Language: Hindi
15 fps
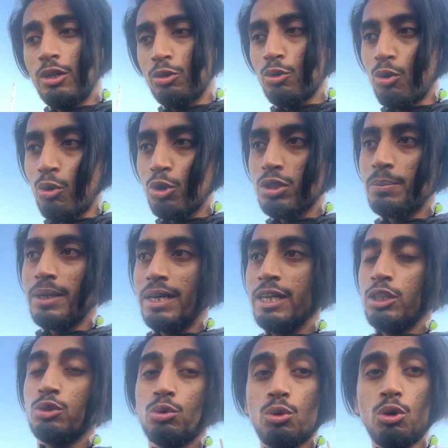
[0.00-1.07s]
तो ओस पड़नी
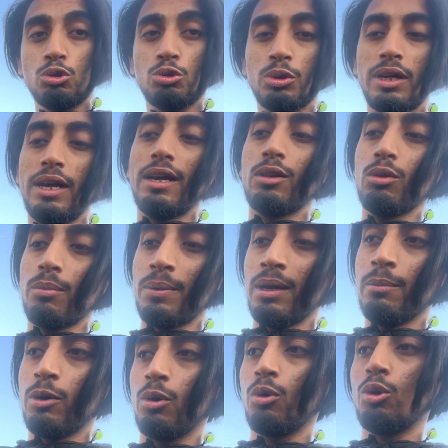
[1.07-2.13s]
शुरू हो चुकी है तो अपने
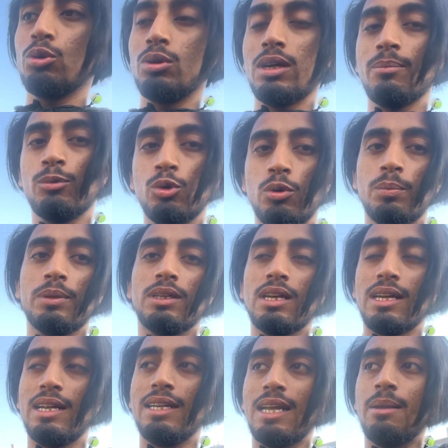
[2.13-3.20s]
बकरों को थोड़ा धूप
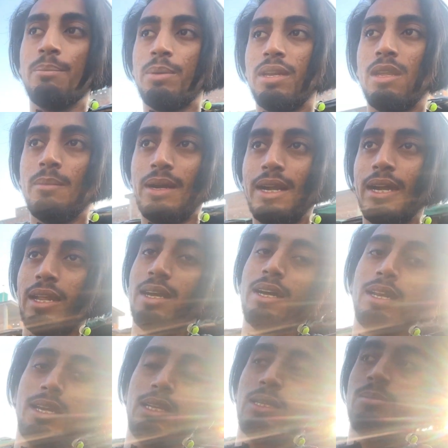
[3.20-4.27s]
टाइम पर ही बाहर
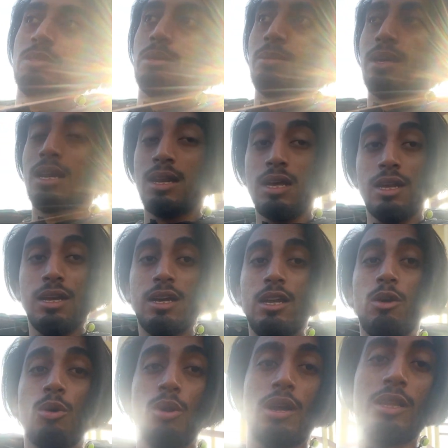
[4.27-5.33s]
निकाले एकदम से बाहर ना निकाले
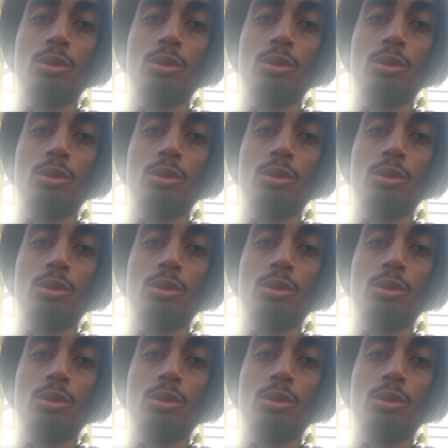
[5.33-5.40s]
और रात